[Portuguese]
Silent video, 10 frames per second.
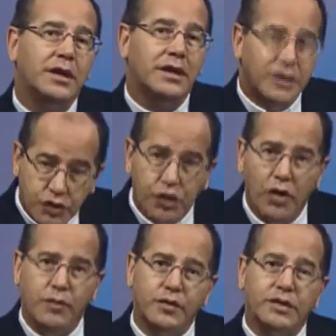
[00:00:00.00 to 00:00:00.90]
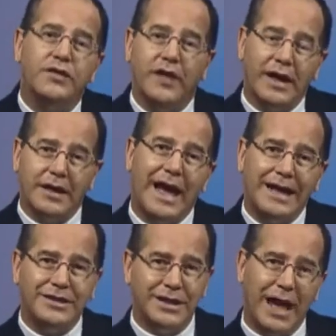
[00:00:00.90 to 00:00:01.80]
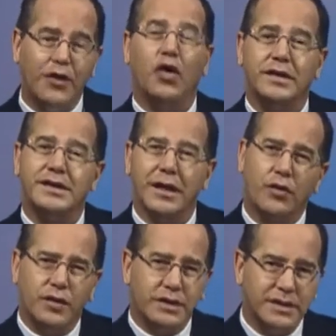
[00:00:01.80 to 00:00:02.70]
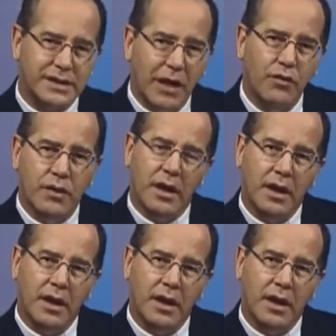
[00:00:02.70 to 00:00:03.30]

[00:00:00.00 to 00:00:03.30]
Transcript: que somos de verdade na nossa condição